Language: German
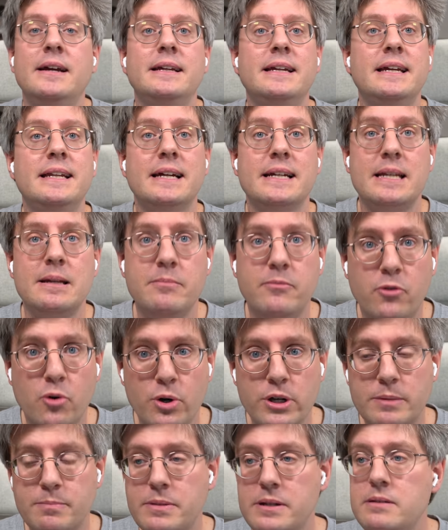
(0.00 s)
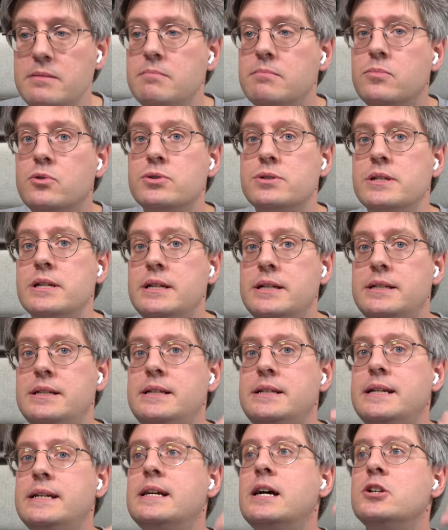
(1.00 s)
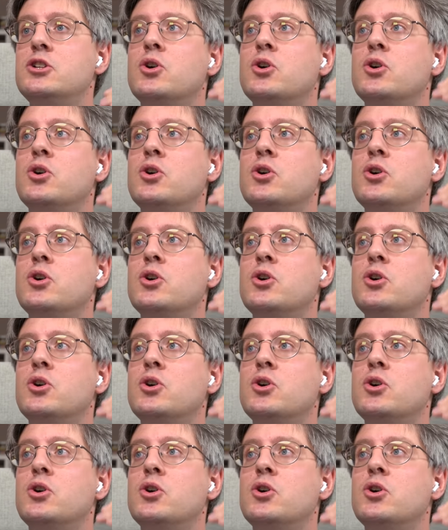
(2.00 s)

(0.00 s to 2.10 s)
je nachdem wo ich bin, muss ich die Dinger